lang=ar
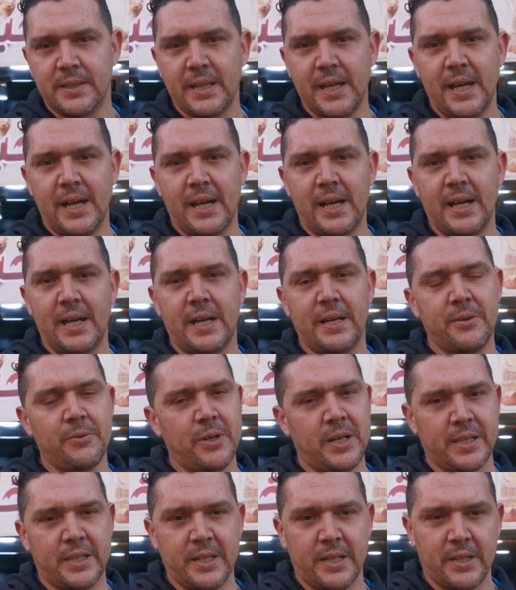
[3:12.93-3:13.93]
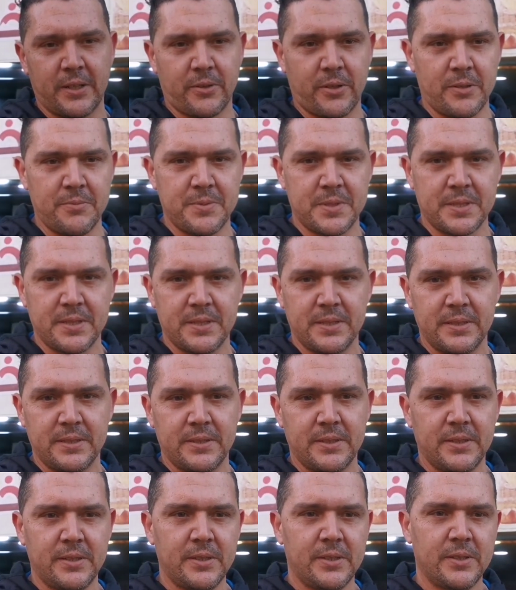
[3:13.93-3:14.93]
كاع انواع تاع الخبز
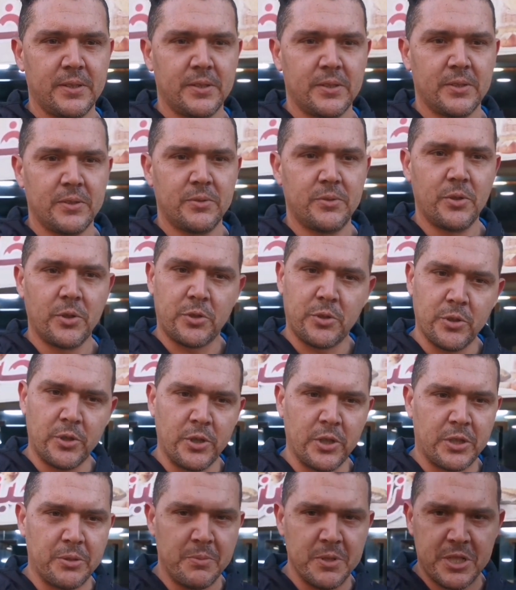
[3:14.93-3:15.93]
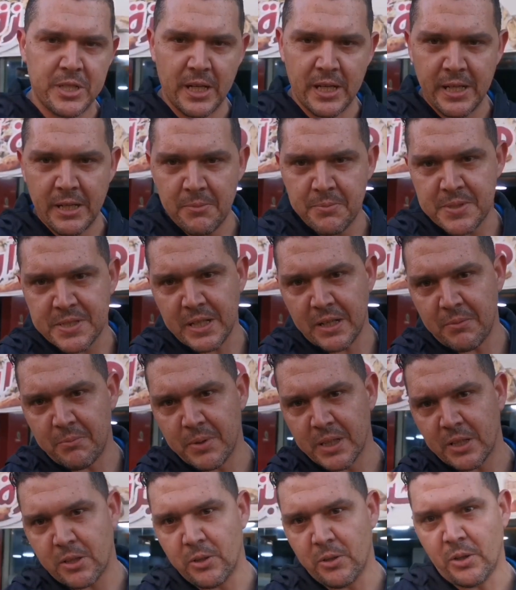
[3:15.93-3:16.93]
سورتو يتمشى انا بزاف
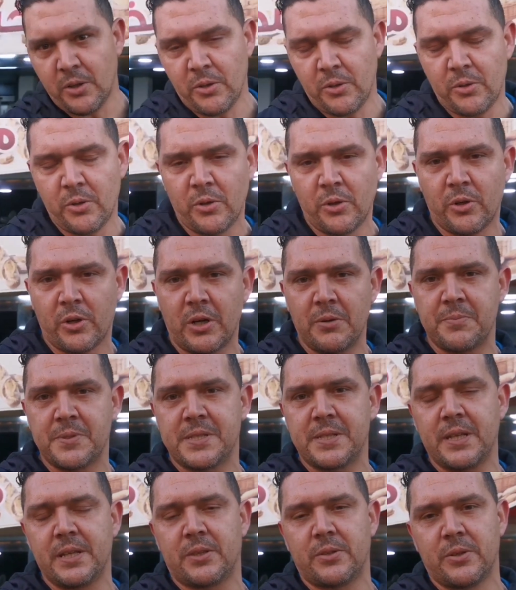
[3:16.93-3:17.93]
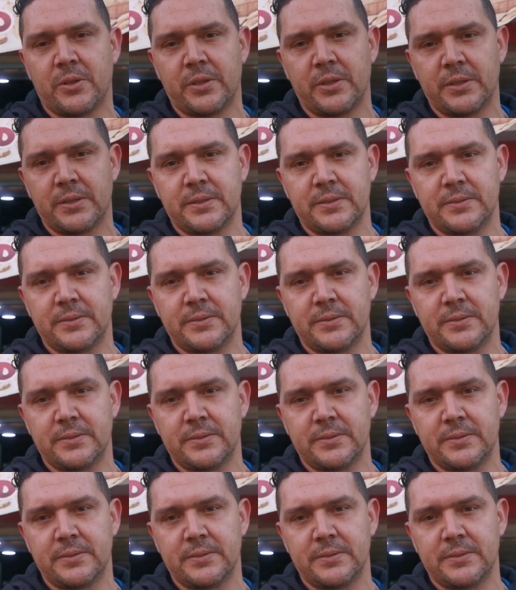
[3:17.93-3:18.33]
مطلوع وخبز زيتون